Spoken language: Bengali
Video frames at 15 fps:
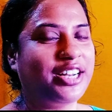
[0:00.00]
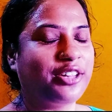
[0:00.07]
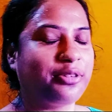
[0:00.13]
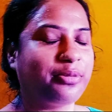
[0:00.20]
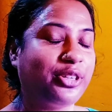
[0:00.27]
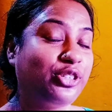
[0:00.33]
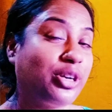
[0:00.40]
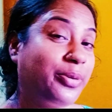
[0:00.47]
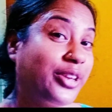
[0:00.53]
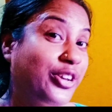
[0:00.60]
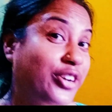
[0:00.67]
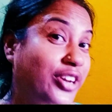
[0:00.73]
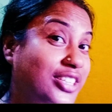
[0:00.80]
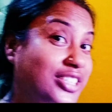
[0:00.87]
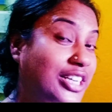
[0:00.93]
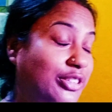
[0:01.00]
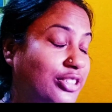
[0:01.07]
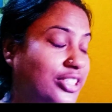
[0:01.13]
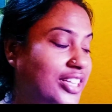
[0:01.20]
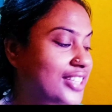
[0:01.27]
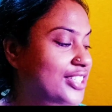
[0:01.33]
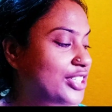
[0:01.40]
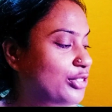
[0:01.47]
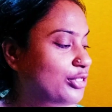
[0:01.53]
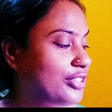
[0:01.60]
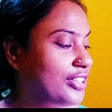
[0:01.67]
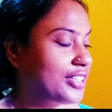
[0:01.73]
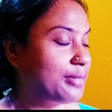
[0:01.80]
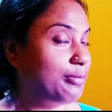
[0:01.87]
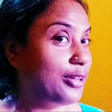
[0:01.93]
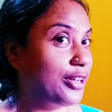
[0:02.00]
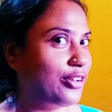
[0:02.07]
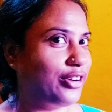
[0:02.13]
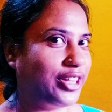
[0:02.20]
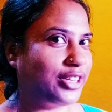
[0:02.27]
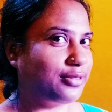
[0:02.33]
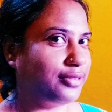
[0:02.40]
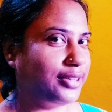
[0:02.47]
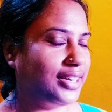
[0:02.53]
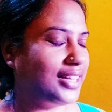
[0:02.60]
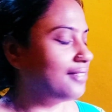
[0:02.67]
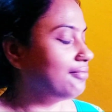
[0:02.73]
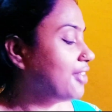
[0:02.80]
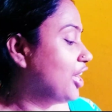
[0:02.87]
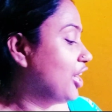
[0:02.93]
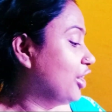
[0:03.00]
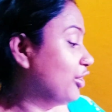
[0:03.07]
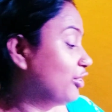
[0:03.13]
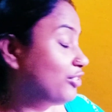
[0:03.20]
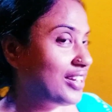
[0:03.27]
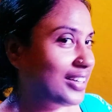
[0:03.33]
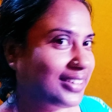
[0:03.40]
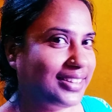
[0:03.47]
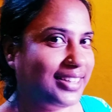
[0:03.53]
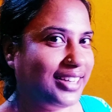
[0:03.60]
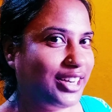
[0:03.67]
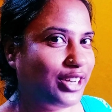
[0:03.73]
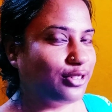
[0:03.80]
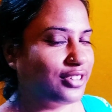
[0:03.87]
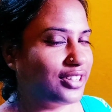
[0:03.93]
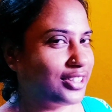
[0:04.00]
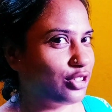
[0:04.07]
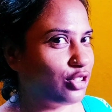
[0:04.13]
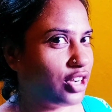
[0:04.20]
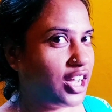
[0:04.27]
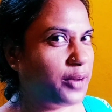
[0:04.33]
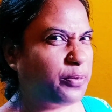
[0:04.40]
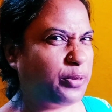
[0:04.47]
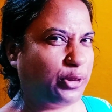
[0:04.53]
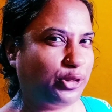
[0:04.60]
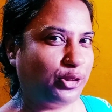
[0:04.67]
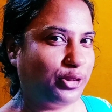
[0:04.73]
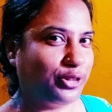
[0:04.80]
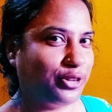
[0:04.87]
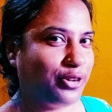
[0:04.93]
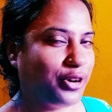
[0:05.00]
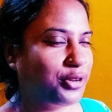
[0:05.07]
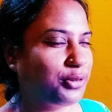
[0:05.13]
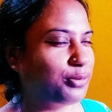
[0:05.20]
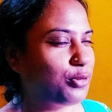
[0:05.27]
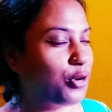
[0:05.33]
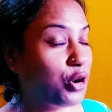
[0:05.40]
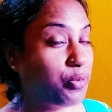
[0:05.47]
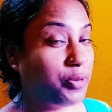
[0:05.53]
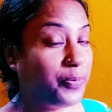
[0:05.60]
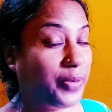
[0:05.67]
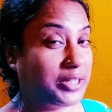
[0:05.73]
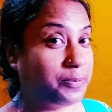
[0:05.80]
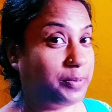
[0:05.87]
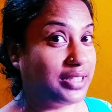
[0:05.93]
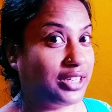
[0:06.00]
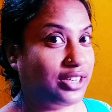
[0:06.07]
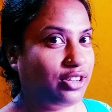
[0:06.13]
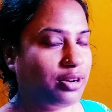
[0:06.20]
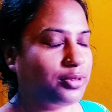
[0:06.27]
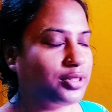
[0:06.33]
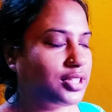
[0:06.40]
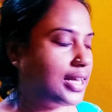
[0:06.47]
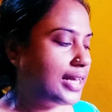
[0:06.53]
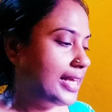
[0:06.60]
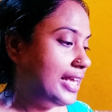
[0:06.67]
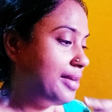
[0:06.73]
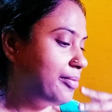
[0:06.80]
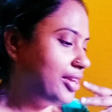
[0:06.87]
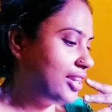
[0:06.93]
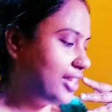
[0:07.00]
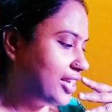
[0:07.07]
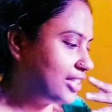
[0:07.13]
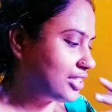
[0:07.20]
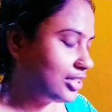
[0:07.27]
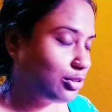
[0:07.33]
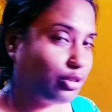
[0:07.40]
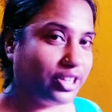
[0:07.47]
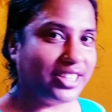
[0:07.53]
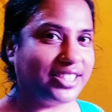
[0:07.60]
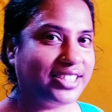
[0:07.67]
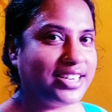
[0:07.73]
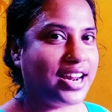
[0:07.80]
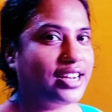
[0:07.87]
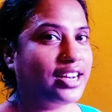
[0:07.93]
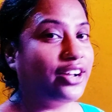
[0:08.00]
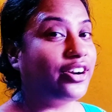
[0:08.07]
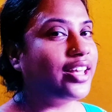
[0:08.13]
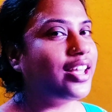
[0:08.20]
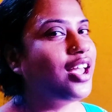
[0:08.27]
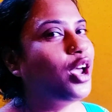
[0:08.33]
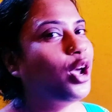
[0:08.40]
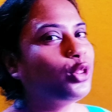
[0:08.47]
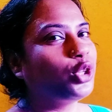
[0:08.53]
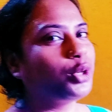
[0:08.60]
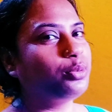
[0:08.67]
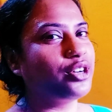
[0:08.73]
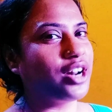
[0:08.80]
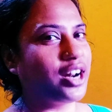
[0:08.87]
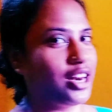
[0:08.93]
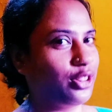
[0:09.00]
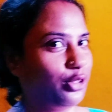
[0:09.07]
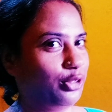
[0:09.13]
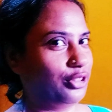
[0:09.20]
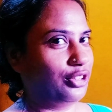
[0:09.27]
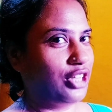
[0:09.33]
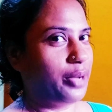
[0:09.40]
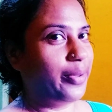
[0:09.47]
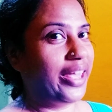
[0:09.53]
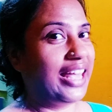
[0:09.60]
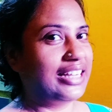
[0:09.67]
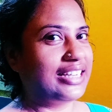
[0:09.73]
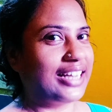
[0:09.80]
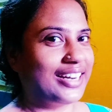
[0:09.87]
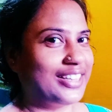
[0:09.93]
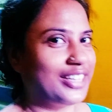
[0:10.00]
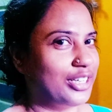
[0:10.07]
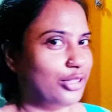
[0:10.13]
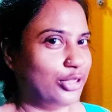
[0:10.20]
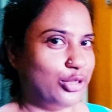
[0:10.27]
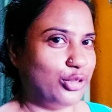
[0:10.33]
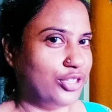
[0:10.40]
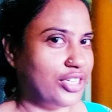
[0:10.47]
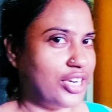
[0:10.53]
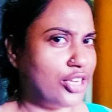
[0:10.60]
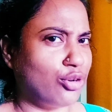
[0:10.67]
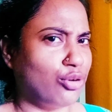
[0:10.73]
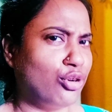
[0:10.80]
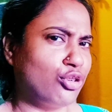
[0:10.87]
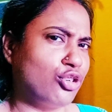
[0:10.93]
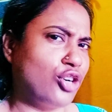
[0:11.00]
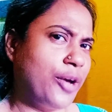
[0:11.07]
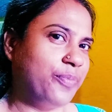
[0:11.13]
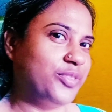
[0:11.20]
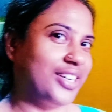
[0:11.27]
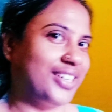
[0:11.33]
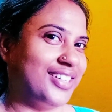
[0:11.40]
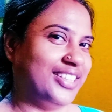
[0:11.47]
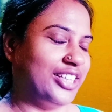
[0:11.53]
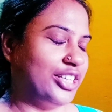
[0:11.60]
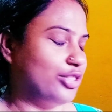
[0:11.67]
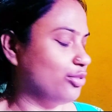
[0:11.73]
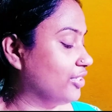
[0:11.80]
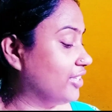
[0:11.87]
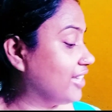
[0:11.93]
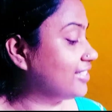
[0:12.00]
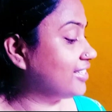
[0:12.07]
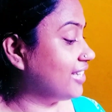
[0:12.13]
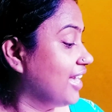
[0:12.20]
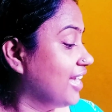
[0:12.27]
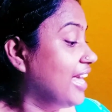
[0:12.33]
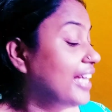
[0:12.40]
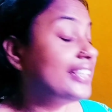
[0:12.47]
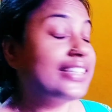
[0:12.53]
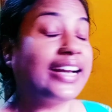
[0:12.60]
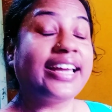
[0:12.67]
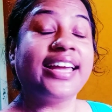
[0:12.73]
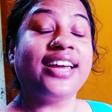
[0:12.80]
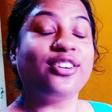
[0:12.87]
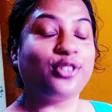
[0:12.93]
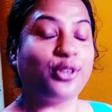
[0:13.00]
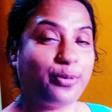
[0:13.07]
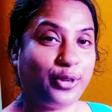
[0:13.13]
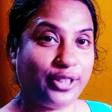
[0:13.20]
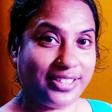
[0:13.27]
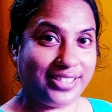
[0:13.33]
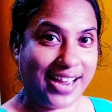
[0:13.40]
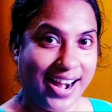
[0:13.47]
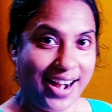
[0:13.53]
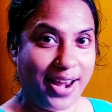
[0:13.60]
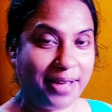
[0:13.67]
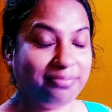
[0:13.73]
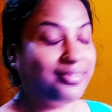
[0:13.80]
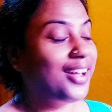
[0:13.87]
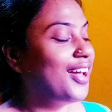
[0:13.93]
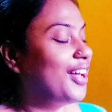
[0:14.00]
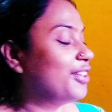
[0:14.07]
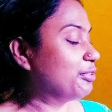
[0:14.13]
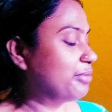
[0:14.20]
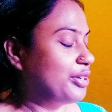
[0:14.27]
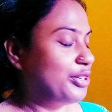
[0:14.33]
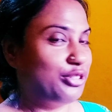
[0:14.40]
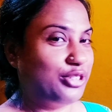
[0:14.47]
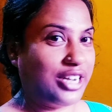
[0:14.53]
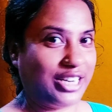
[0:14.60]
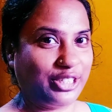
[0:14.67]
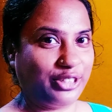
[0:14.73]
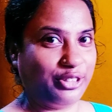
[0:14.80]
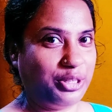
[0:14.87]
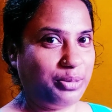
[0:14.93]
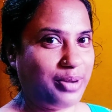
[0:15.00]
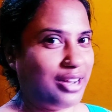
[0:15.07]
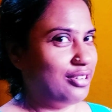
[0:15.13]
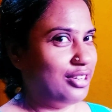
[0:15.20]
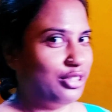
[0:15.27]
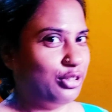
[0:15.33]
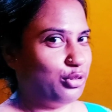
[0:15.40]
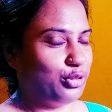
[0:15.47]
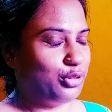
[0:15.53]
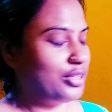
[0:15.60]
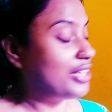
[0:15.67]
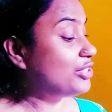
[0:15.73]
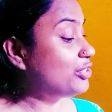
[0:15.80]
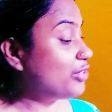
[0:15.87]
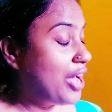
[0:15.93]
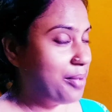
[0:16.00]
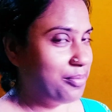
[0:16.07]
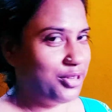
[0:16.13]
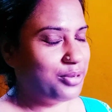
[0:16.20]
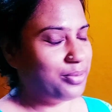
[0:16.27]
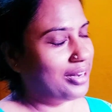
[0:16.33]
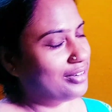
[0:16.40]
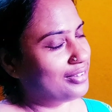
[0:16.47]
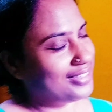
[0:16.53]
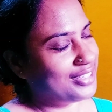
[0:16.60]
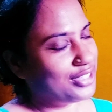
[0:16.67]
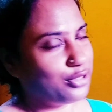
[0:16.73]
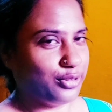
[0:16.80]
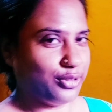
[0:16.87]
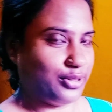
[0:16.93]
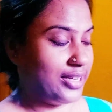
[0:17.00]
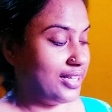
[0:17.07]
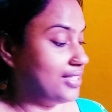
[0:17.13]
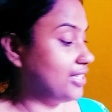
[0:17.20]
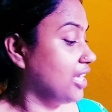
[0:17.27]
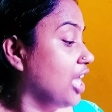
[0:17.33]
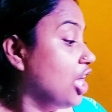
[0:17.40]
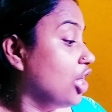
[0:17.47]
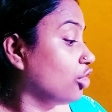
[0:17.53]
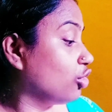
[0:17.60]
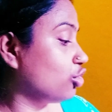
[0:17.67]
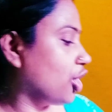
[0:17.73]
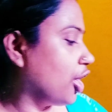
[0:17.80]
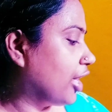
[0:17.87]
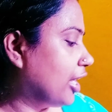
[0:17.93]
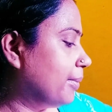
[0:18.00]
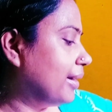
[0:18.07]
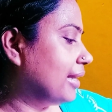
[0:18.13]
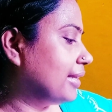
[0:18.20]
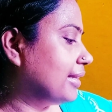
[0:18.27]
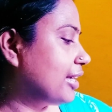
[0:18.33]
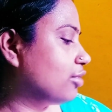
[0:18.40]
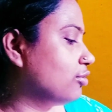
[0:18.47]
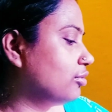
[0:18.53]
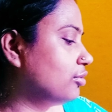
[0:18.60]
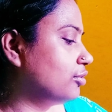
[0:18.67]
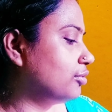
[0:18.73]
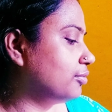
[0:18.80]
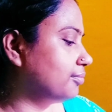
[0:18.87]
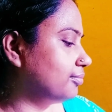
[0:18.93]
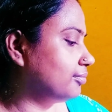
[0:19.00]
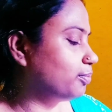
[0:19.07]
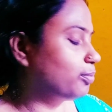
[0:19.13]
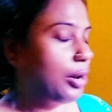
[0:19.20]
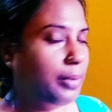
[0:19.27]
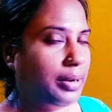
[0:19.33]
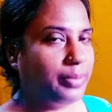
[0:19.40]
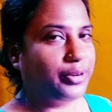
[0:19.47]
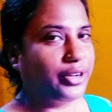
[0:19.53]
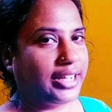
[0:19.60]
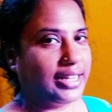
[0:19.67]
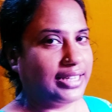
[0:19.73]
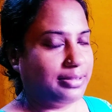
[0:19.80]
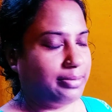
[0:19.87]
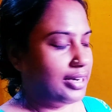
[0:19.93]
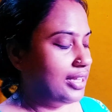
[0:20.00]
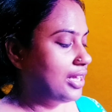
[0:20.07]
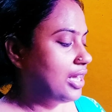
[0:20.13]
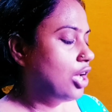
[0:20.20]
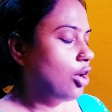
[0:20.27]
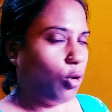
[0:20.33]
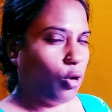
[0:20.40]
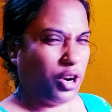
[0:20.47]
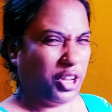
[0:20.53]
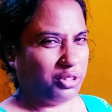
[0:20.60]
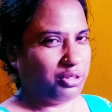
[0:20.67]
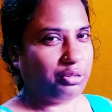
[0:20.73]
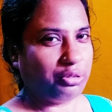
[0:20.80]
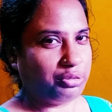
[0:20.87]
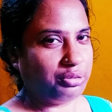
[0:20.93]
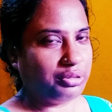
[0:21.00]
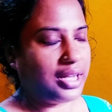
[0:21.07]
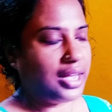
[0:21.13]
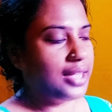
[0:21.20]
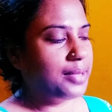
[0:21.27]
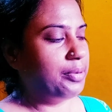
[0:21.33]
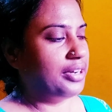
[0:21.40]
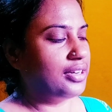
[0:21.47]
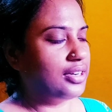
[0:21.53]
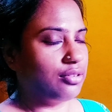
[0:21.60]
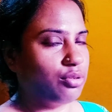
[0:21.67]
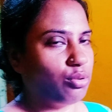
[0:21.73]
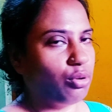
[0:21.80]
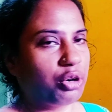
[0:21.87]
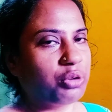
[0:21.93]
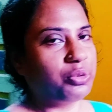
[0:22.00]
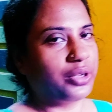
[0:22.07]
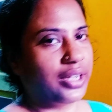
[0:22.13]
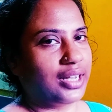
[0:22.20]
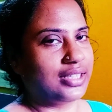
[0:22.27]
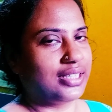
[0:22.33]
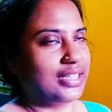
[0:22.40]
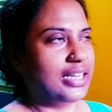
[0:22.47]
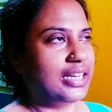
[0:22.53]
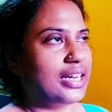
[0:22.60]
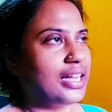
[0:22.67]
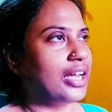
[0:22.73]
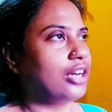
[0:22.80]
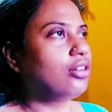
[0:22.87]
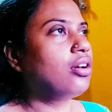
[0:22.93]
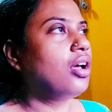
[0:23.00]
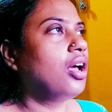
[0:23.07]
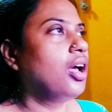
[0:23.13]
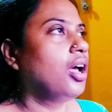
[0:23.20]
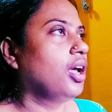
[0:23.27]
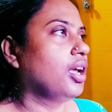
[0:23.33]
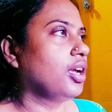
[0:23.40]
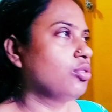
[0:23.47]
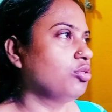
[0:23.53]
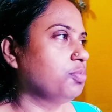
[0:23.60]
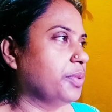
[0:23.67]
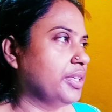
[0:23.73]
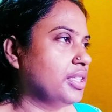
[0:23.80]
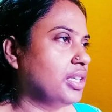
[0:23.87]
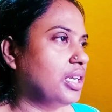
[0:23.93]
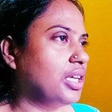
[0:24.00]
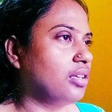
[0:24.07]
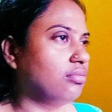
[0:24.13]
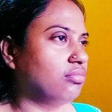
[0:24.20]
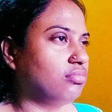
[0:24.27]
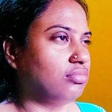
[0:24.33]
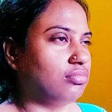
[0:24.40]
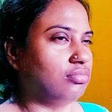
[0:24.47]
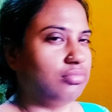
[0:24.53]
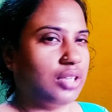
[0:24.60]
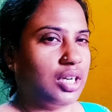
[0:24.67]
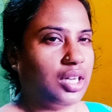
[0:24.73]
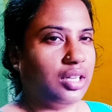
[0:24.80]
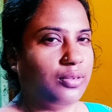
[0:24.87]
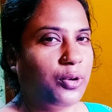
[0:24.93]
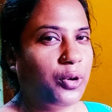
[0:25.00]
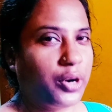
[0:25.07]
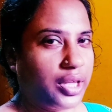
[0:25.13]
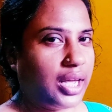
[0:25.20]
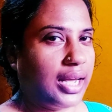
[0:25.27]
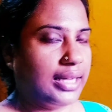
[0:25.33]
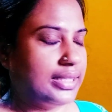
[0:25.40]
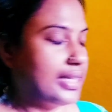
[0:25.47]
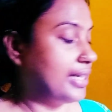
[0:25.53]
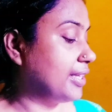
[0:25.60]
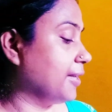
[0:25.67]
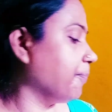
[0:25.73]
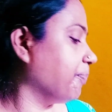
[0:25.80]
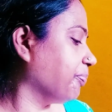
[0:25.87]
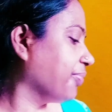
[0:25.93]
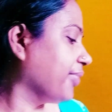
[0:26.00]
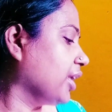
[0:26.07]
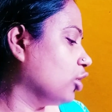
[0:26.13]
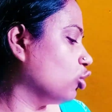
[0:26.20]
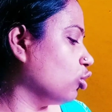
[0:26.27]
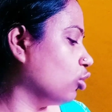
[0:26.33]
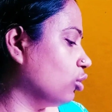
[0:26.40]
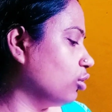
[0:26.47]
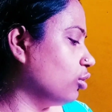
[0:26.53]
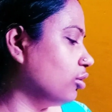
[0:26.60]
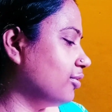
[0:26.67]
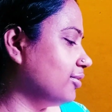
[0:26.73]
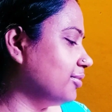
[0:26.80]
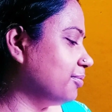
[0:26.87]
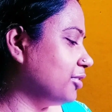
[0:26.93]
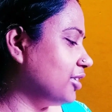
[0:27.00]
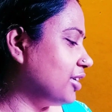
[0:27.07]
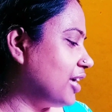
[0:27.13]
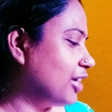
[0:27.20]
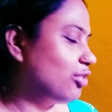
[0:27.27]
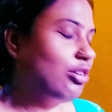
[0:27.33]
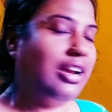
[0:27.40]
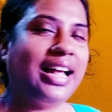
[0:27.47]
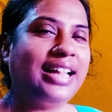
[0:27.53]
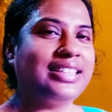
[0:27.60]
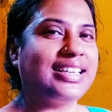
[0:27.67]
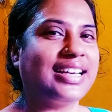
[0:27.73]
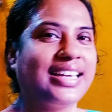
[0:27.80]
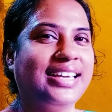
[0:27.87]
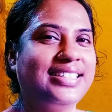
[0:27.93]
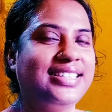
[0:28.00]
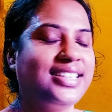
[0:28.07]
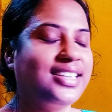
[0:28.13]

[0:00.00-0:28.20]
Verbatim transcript: আপনাদের সবাইকে অনেক স্বাগত জানাচ্ছি নতুন একটা ব্লগে অনেক ওয়েলকাম নতুন একটা দিন নতুন একটা সকাল প্রচণ্ড গরম গরমে প্যাঁচ প্যাঁচানি অবস্থা ঘেমে নিয়ে চান করে যাচ্ছি রান্নাঘরে তবুও রান্না তো করতে হবে এই চাকরি থেকে তো ছুটি নেই অন্য সব চাকরি থেকে ছুটি আছে যাকে ওসব কথা ছাড়লাম তোমরা নিশ্চয়ই আশা করছি ভালো আছো সুস্থ আছো আমিও ভালো আছি সুস্থ আছি তো সকালবেলাতে একটু প্রবলেম হয়ে গেছে মানে অনেক তো ওষুধ খাই পেটটা একটু গরম হয়ে গেছে জানি না কেন একটু পেটটা না মানে ফড়কে গেছে আর কি তো একটু লাল চা খেয়েছি